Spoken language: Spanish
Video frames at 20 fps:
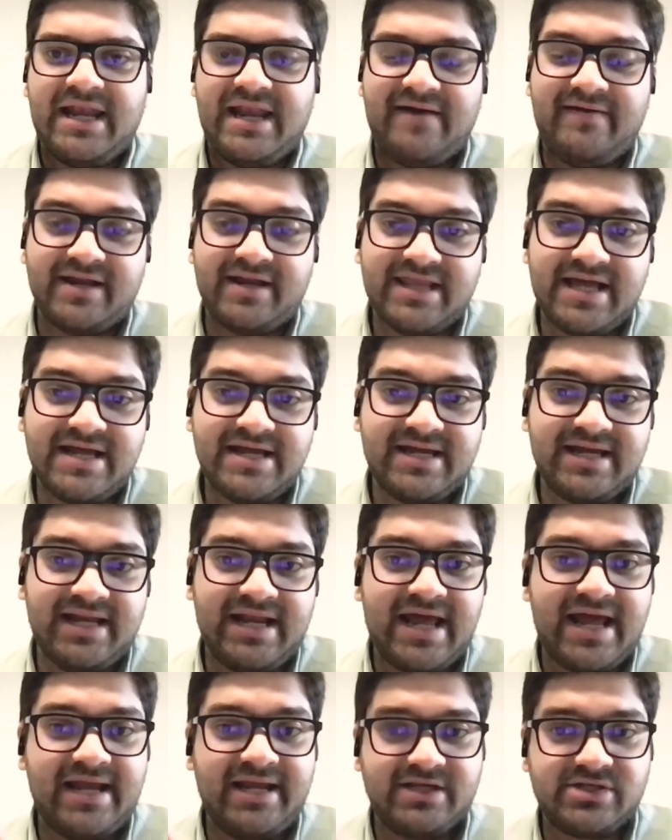la verdad es
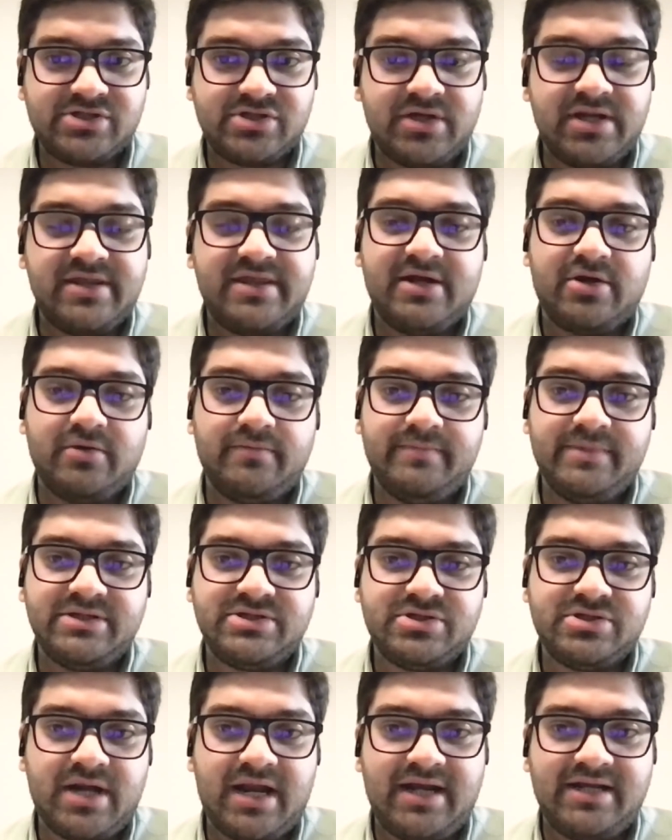que las elecciones de
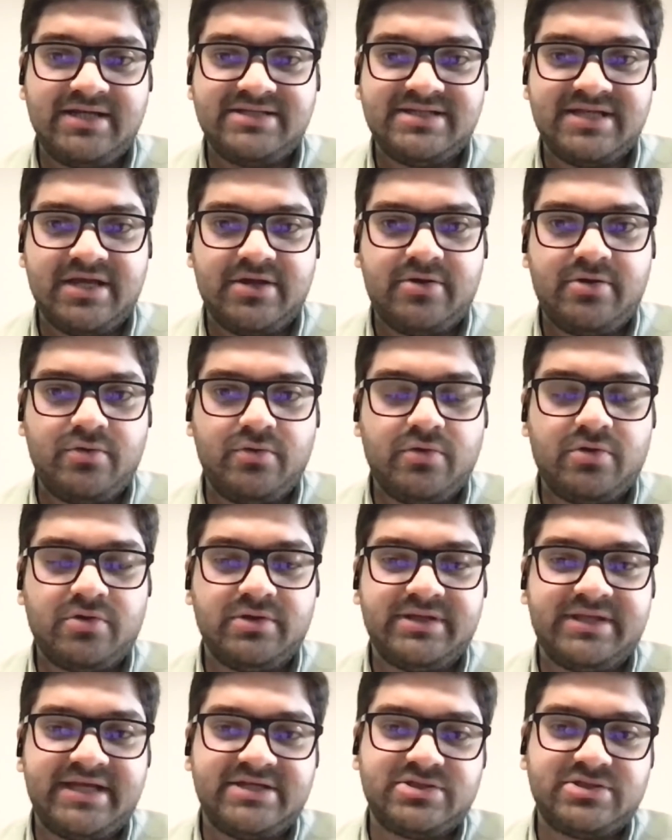convencionales se dieron en un
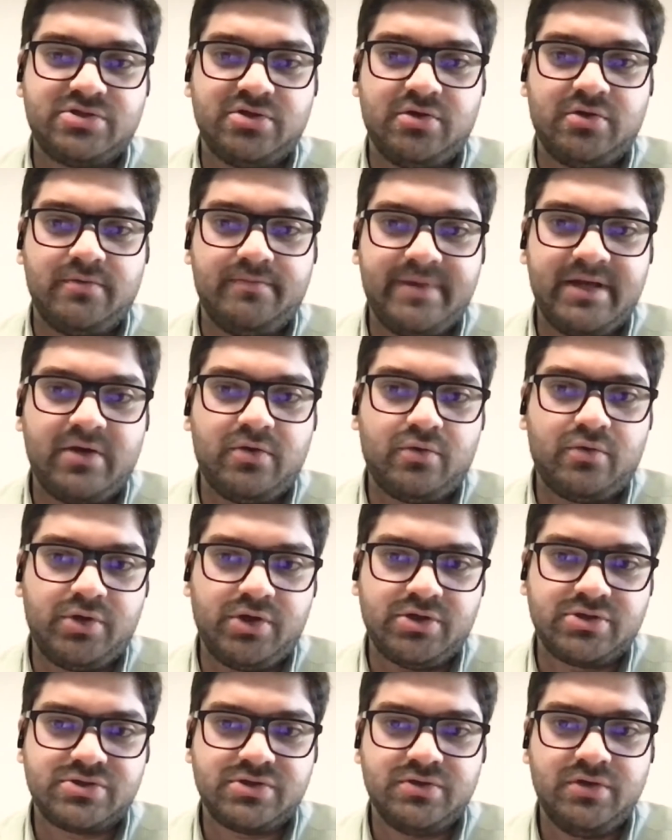contexto bien
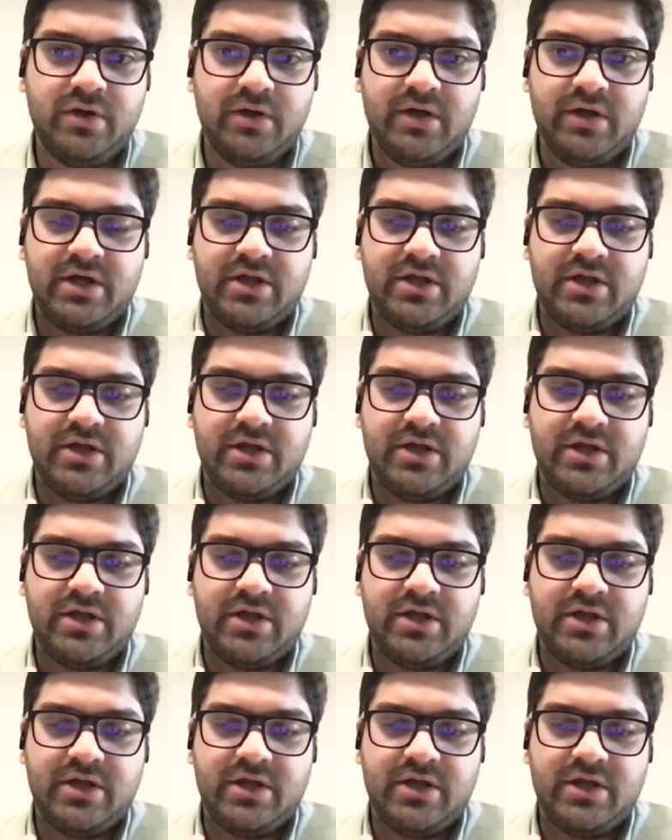curioso,